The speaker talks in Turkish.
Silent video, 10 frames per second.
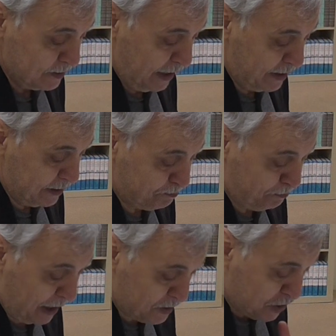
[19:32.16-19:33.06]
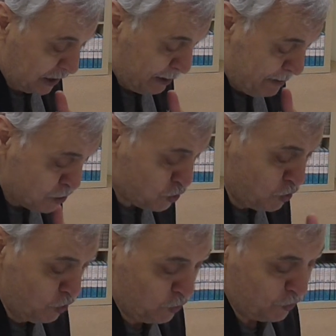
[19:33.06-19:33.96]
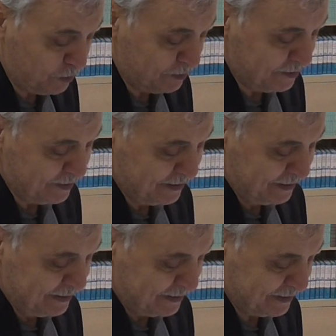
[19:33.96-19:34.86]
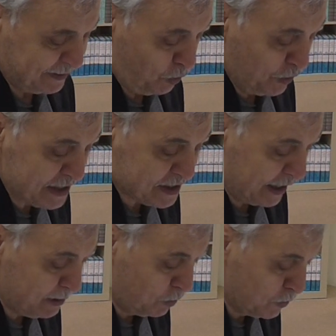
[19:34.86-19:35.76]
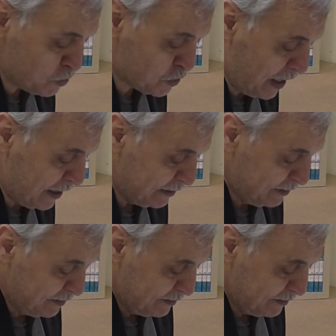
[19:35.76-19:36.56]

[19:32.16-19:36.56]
yani parçalama günü e, ona sahip olursa